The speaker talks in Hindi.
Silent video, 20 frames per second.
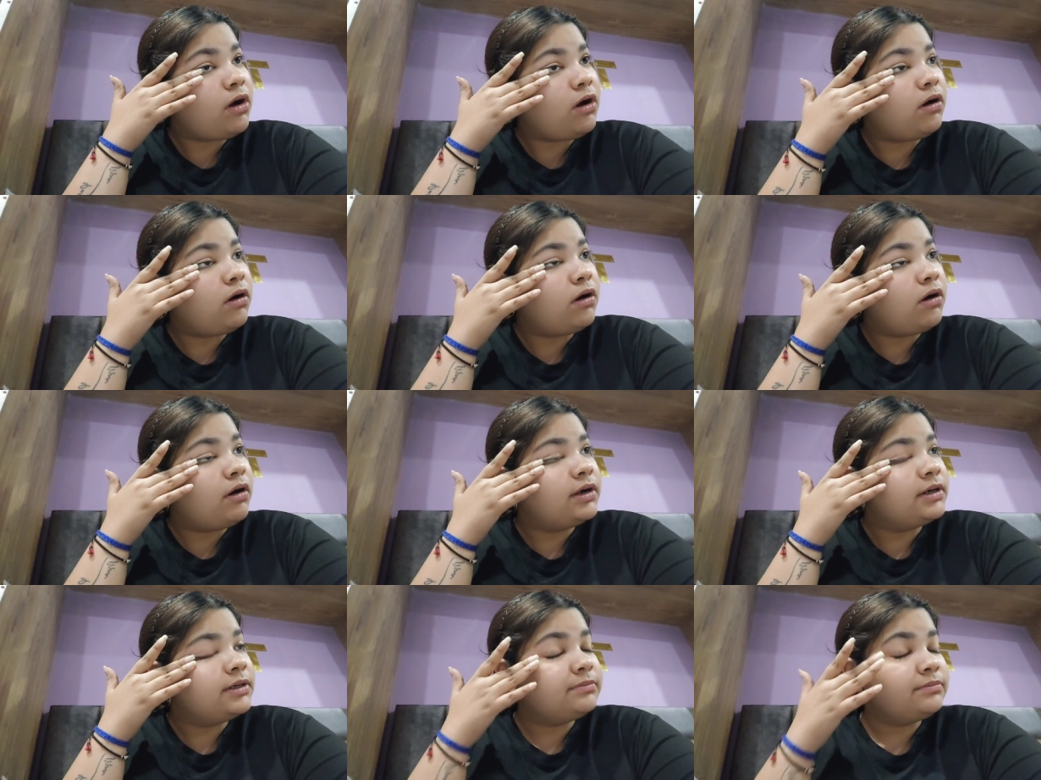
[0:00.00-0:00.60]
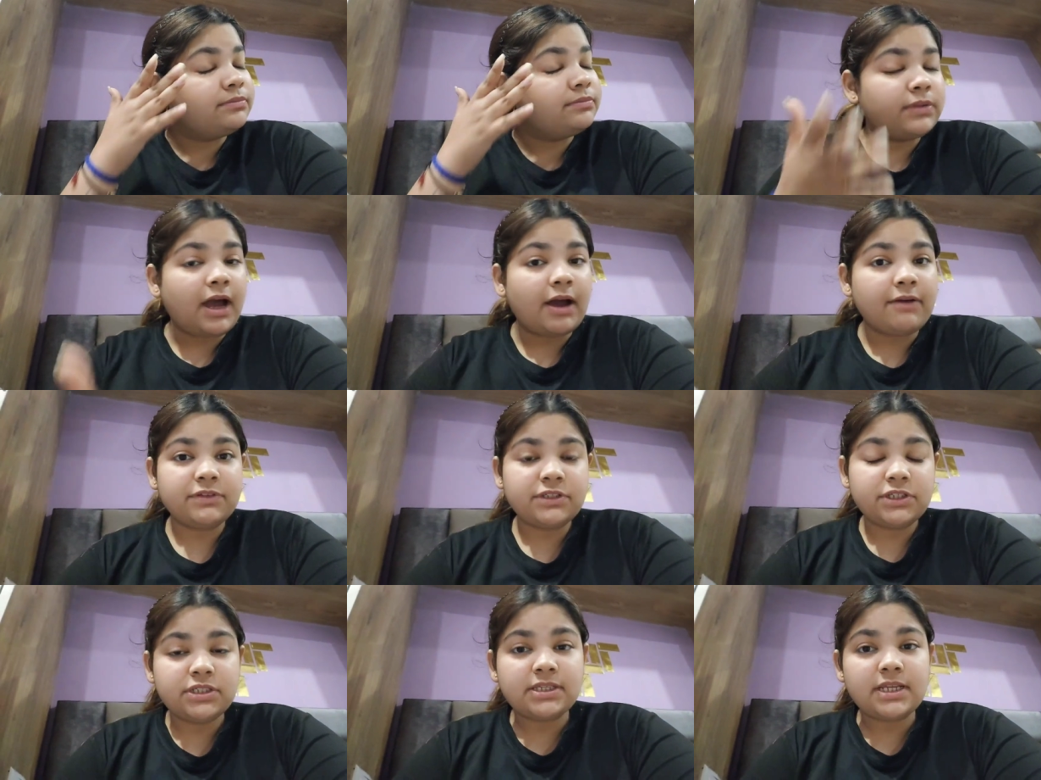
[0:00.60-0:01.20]
और
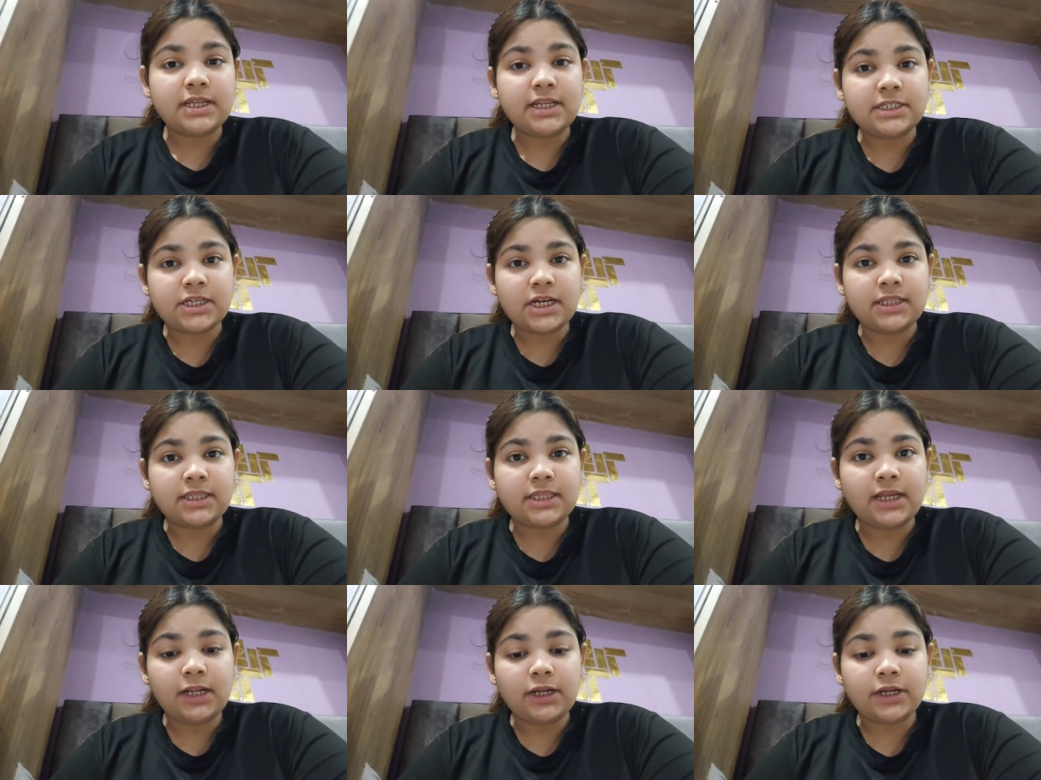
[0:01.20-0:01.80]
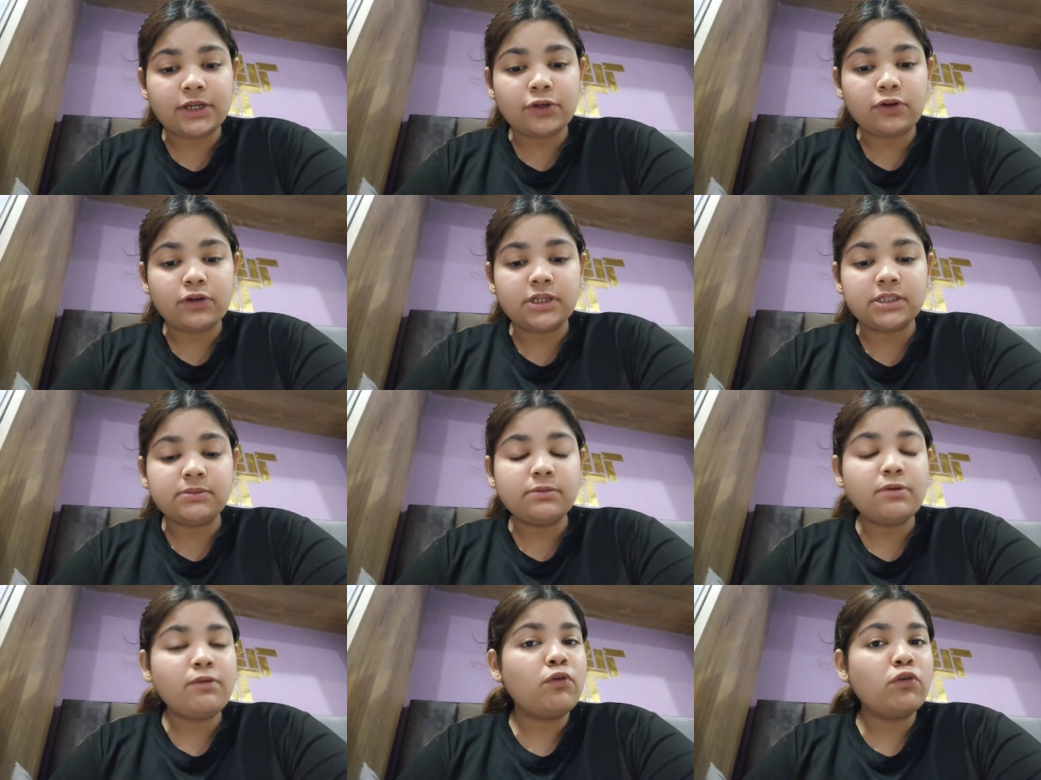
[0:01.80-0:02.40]
काफ़ी चीज़ें ले जाते हैं
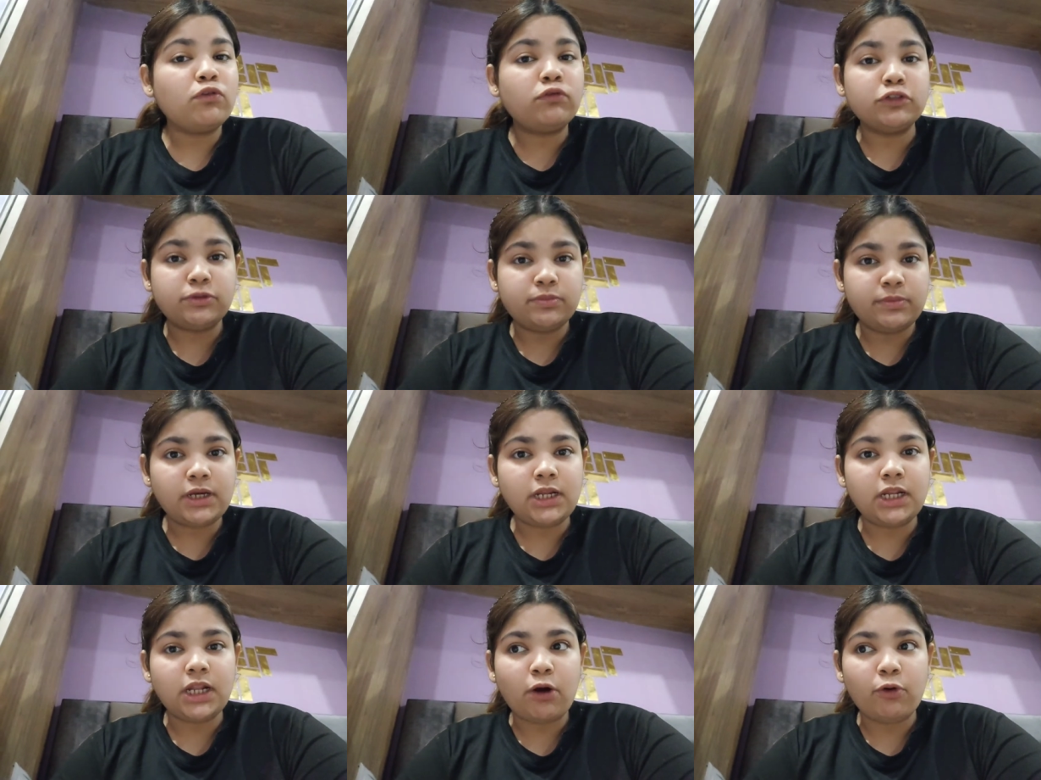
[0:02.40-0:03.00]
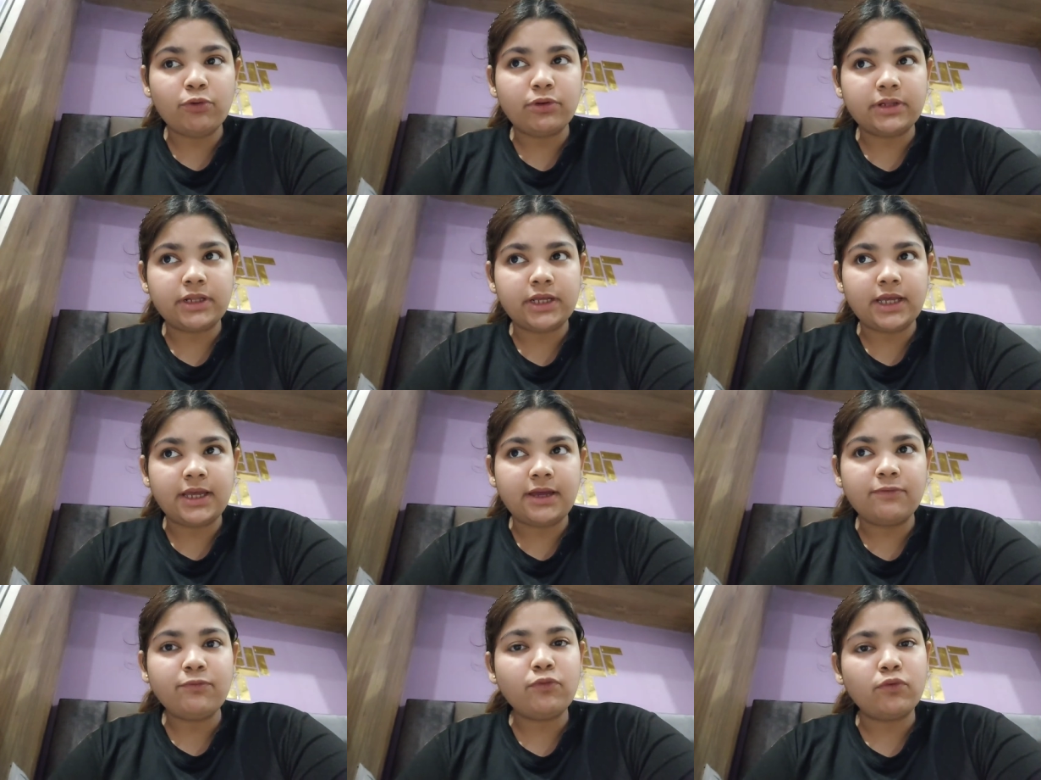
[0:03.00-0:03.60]
इलेक्ट्रॉनिक्स में वो कुछ भी अलाउड
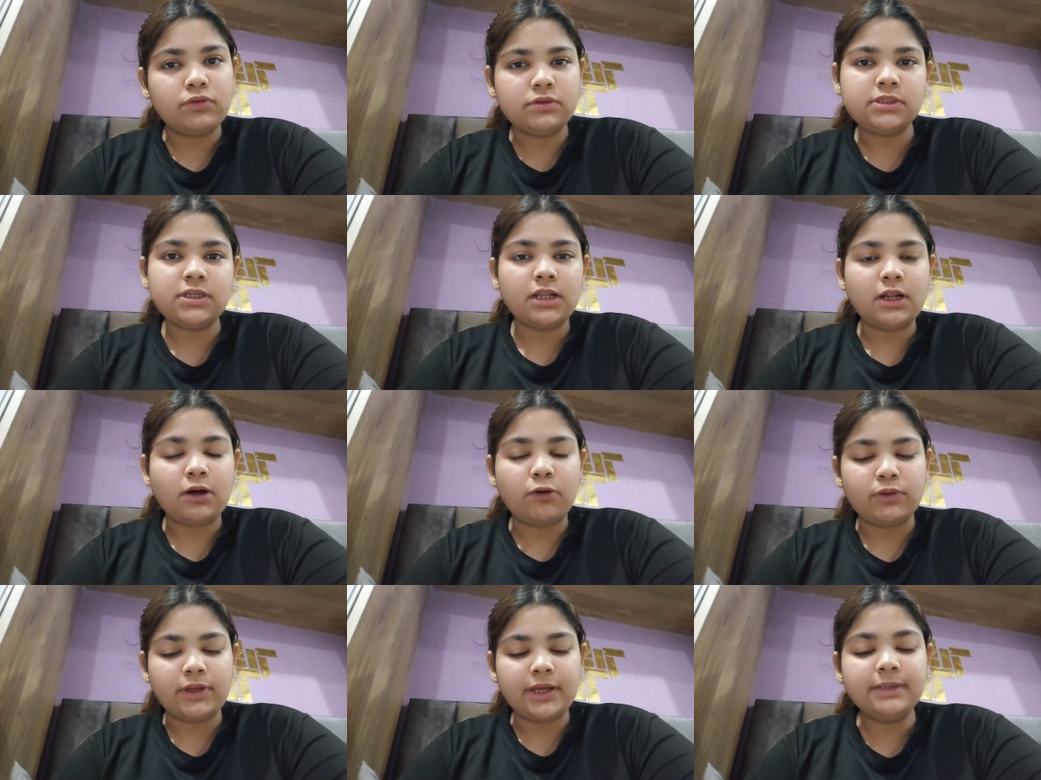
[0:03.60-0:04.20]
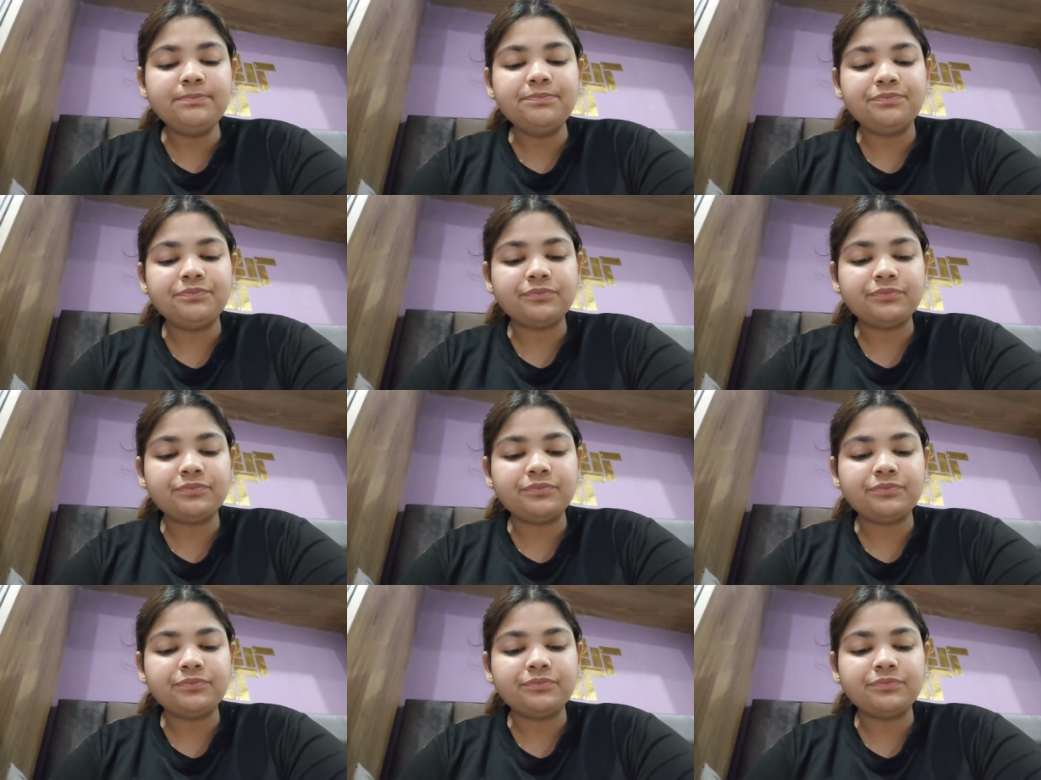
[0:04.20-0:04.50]
नहीं है फ़ोन्स अलाउड है